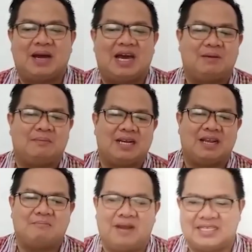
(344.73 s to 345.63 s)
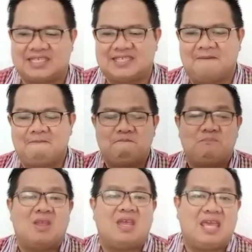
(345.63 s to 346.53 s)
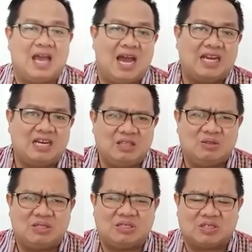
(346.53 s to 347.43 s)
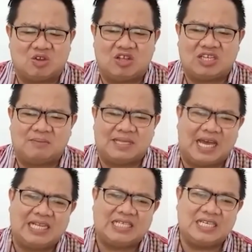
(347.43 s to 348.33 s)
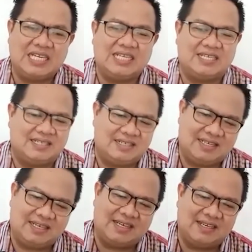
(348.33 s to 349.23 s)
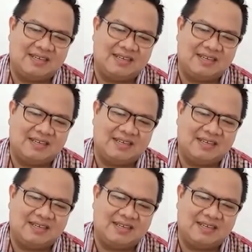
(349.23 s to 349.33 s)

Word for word: halaman 16 yang ada di Sekolah sahabat hari Senin ya.